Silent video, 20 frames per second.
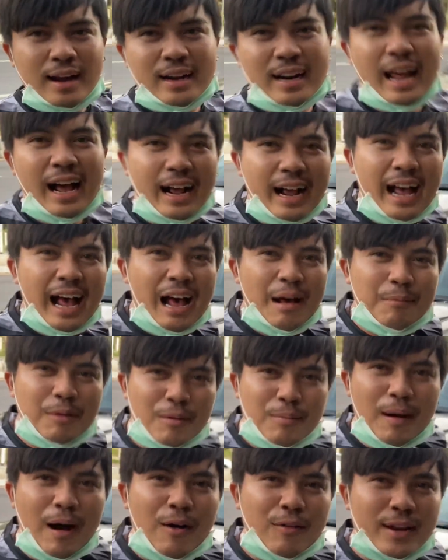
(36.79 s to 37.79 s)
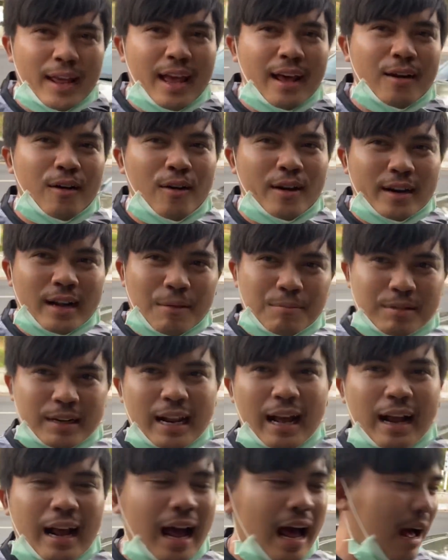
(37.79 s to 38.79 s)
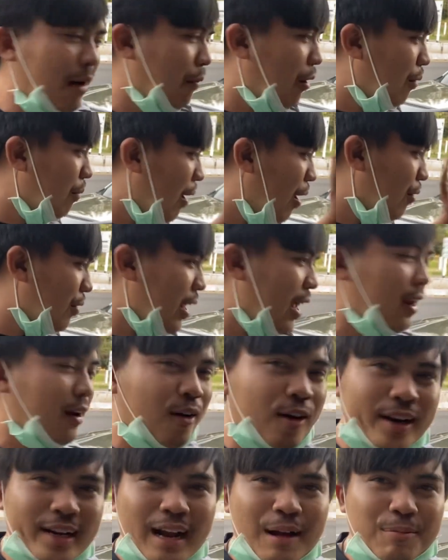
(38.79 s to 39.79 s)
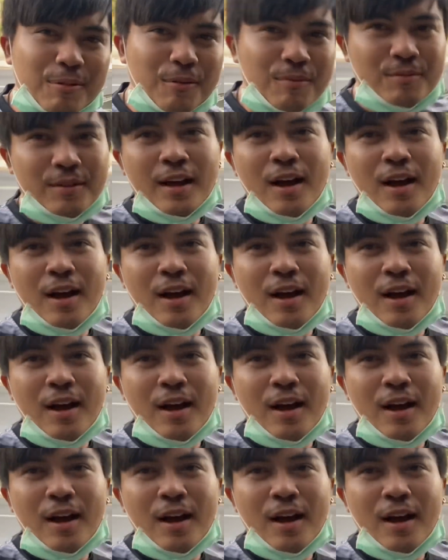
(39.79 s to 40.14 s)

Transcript: ราคาเบาๆ แน่นอนครับ ราคาเบาๆ แน่นอนครับ ผม